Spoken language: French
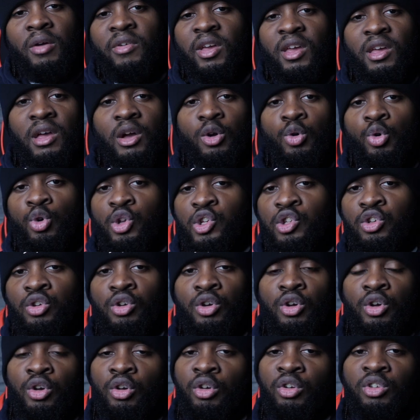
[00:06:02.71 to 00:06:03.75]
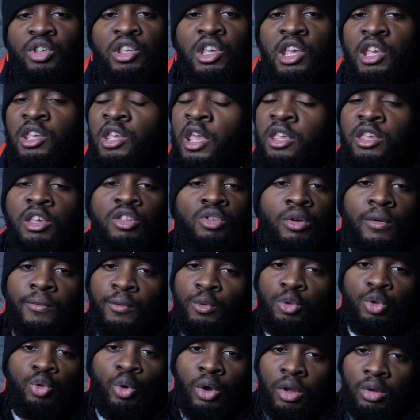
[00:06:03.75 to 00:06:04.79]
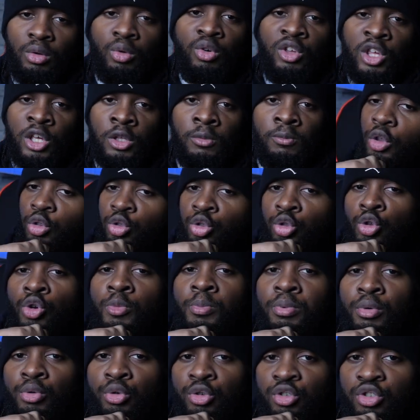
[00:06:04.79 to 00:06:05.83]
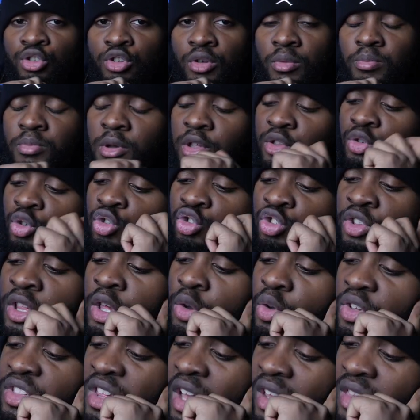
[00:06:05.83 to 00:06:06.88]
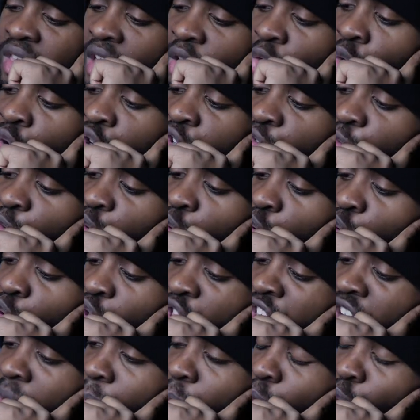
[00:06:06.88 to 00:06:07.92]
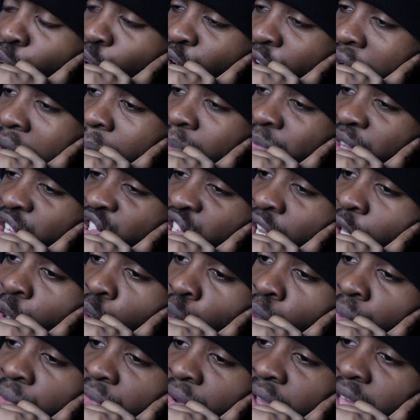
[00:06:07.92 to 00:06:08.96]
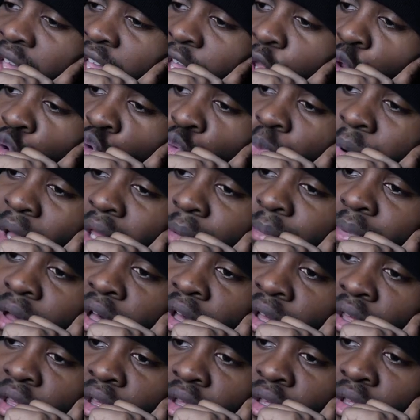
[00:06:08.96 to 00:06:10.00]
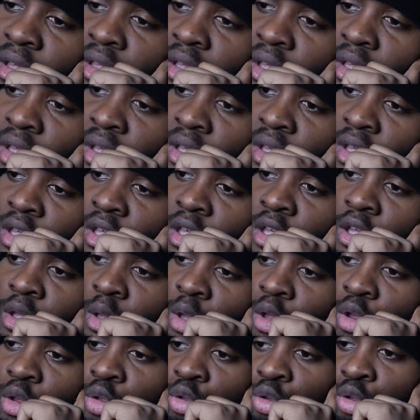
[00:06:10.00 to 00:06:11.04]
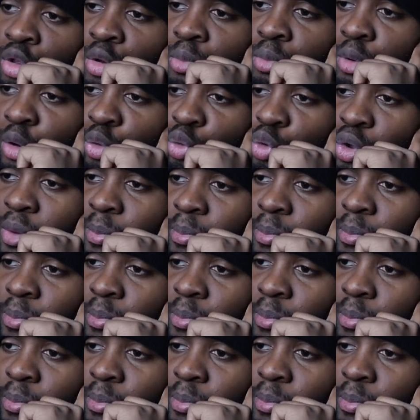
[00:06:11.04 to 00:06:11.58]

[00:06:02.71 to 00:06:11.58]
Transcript: avec un coach euh, qui, s'en fout de toi, ok De plus, parce que je sais que certains coachs vont te donner un programme déjà tout fait et tout préparé. Demande-lui